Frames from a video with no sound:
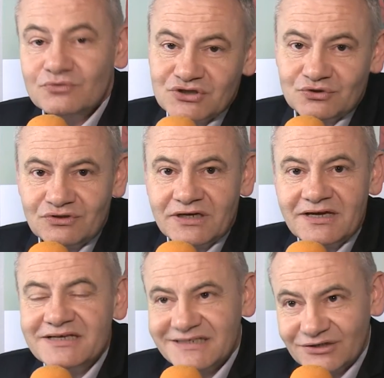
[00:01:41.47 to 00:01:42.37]
Donc c'est une
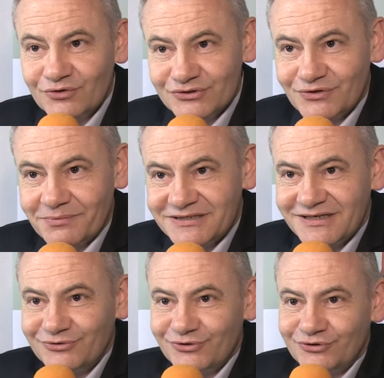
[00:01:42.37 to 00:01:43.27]
année assez dense en
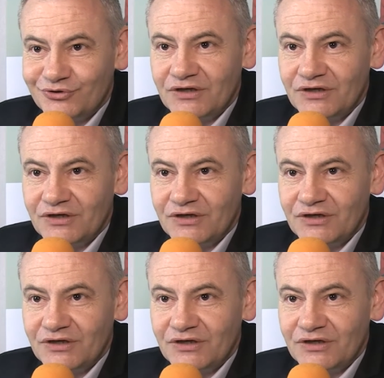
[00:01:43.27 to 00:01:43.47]
matière de,